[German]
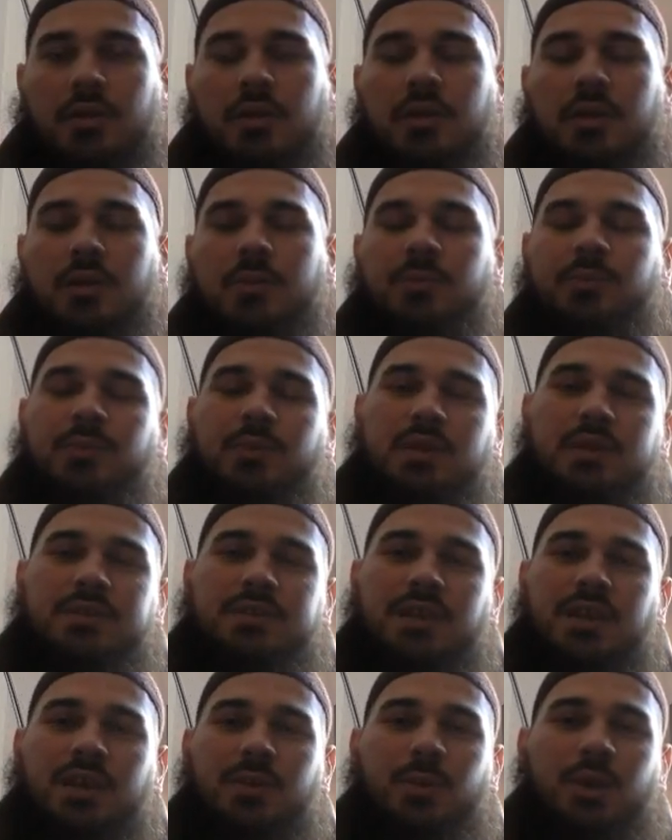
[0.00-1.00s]
بسم الله الرحمن الرحيم
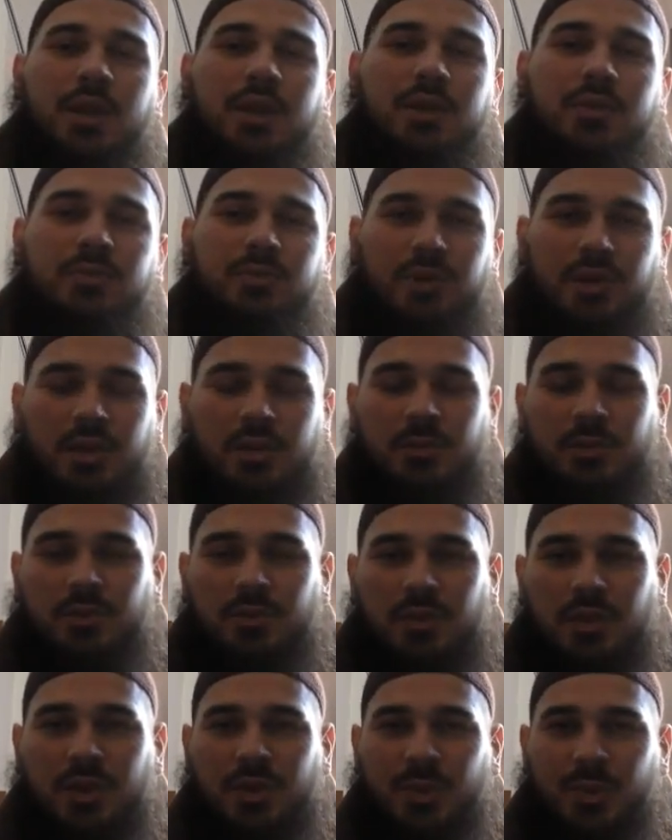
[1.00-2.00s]
السلام عليكم ورحمة
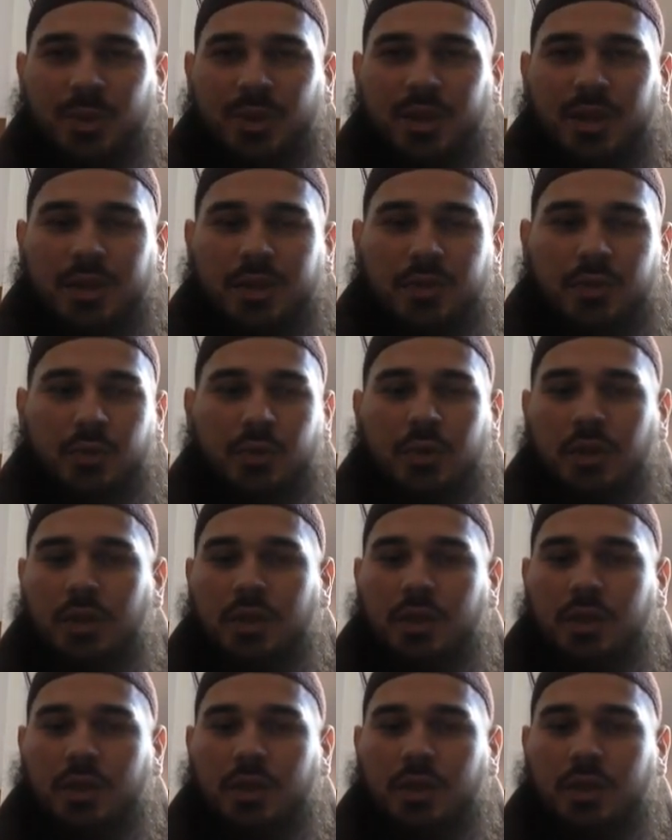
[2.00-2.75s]
الله وبركاته